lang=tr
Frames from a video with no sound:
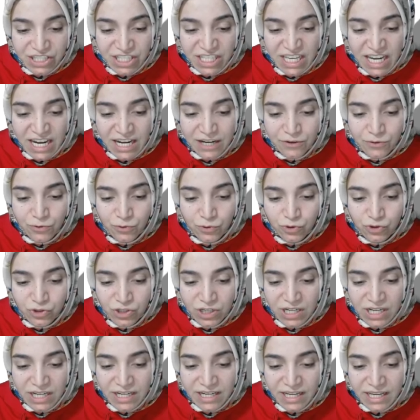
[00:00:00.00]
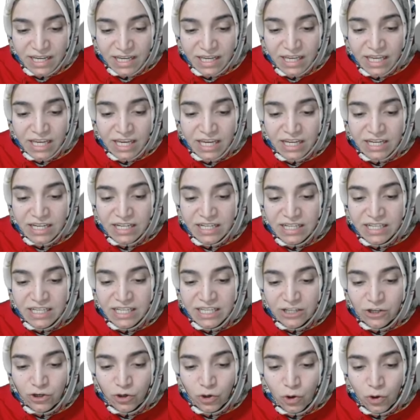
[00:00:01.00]
diğer hücrelere
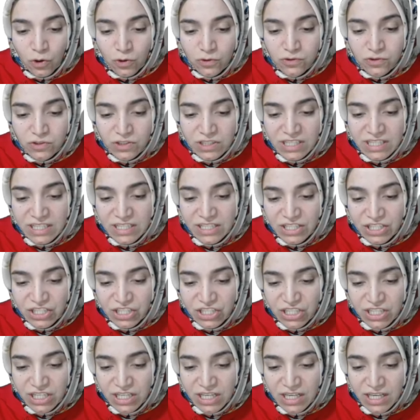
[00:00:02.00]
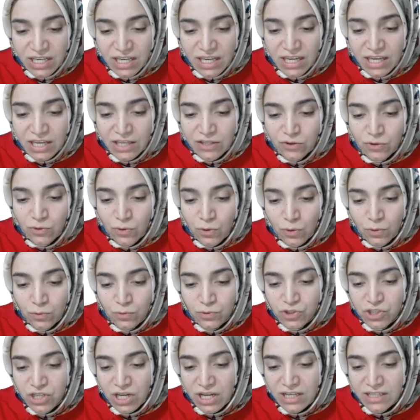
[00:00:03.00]
glikoz girişi ne
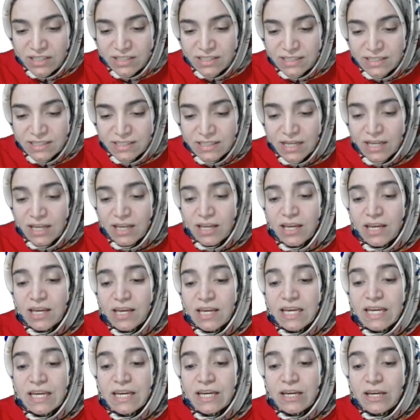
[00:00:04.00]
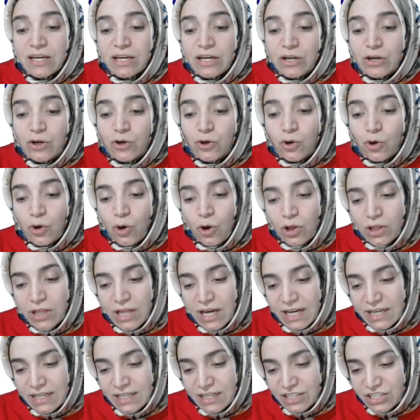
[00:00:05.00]
olacaktır?
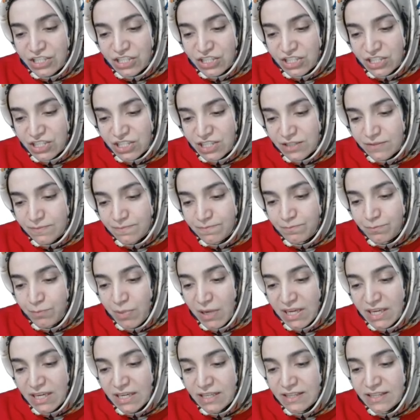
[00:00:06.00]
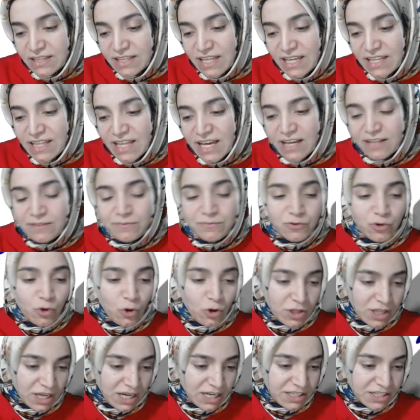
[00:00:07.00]
Kolaylaşır. Peki neden
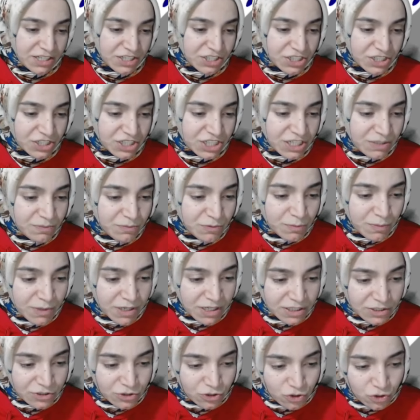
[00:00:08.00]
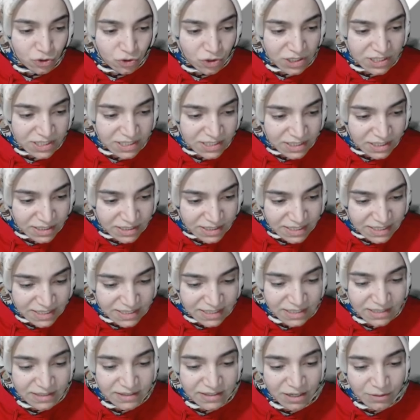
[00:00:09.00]
kolaylaşır? Şimdi bakın şurası
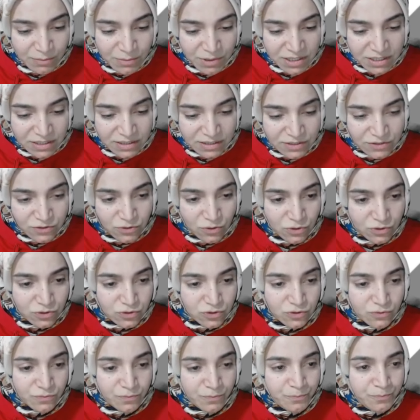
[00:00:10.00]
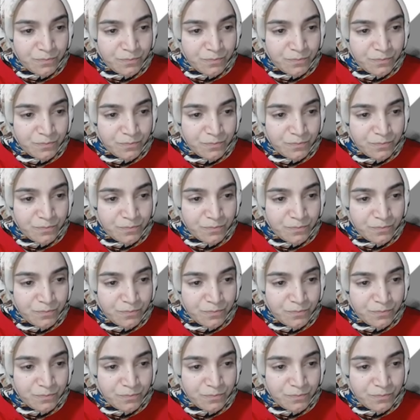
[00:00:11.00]
sizin damarınız olsun.